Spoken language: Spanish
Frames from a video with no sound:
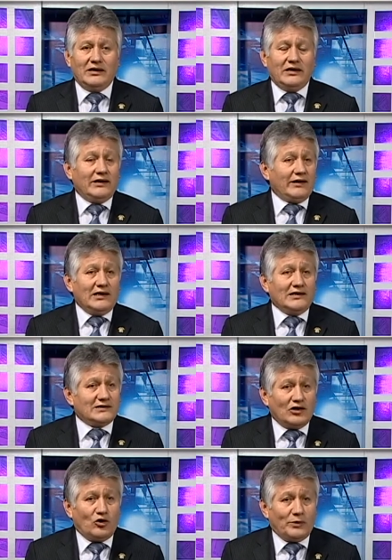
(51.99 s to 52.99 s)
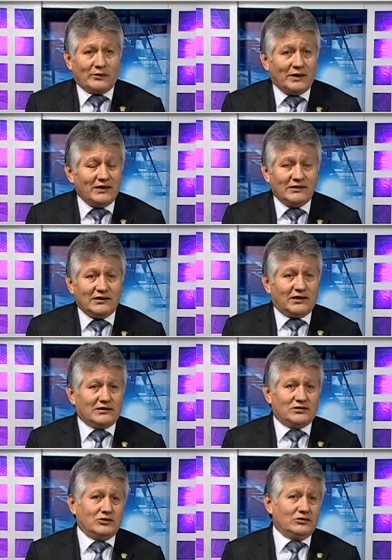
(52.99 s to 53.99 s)
he realizado permanentes
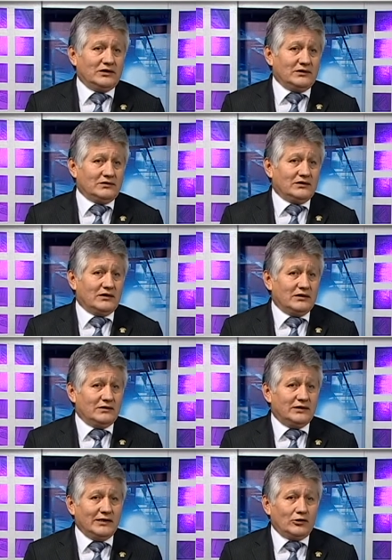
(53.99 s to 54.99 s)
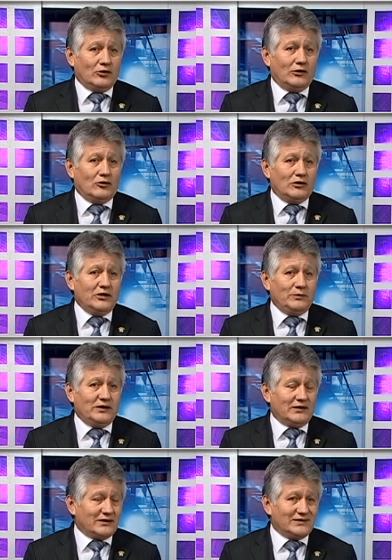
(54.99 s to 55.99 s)
gestiones dentro de los
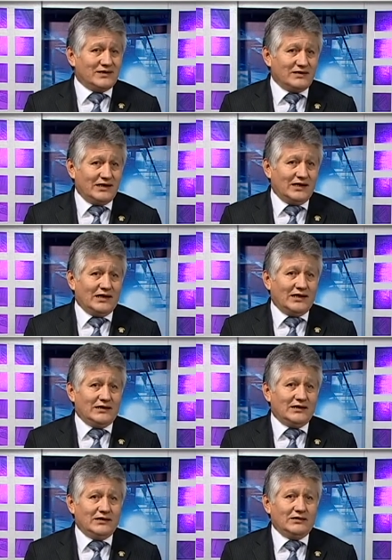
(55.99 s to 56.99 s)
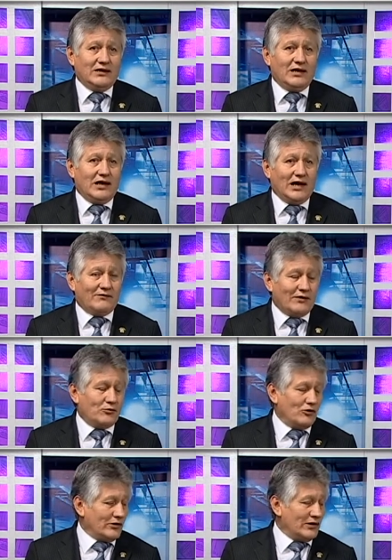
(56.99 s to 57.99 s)
límites que señala la ley a
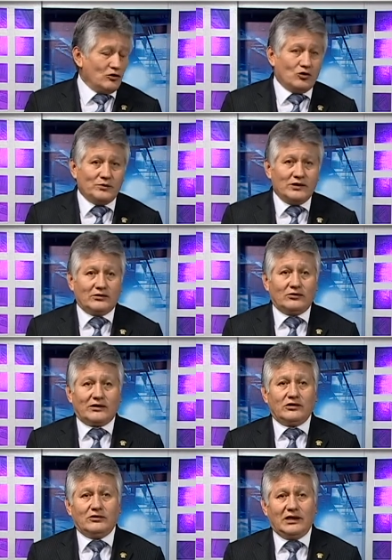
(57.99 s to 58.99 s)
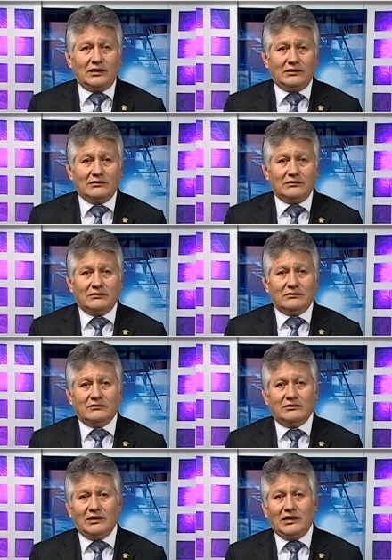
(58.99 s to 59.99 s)
favor del gobierno regional,
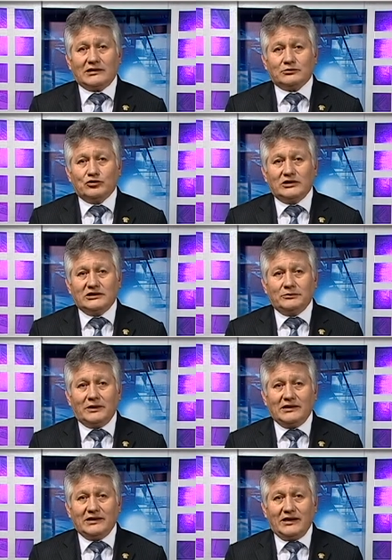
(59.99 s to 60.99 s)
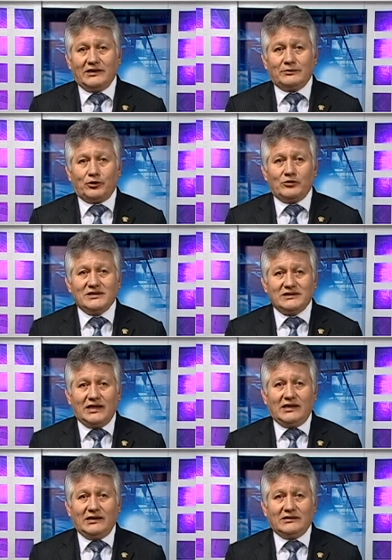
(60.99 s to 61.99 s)
de las municipalidades
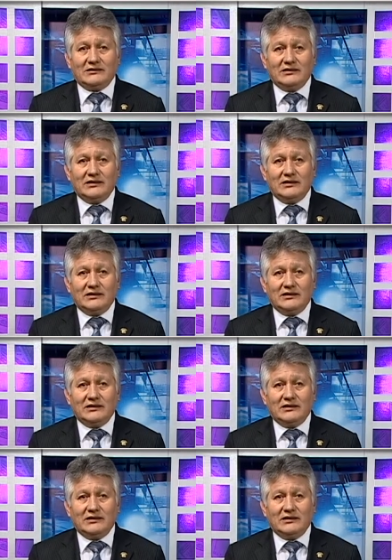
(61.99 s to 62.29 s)
provinciales,